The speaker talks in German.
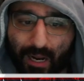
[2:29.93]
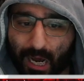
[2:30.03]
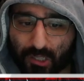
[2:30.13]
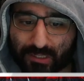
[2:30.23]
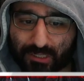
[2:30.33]

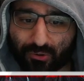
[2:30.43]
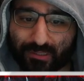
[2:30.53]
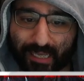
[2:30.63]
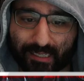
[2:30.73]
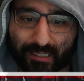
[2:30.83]
Aus diesen Gründen
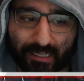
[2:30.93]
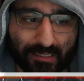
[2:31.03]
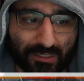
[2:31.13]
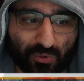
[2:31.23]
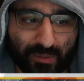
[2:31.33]
denke ich,
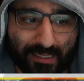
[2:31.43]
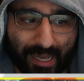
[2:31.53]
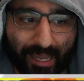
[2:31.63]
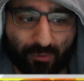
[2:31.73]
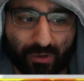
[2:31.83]
dass Yumi
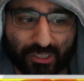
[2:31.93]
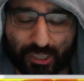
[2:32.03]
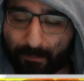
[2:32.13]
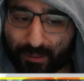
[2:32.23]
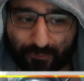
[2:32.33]
kein guter
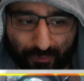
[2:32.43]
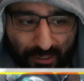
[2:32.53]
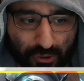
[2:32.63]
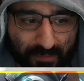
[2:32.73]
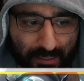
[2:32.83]
Champion für
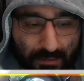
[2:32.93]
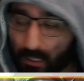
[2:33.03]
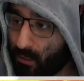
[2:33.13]
das Spiel ist.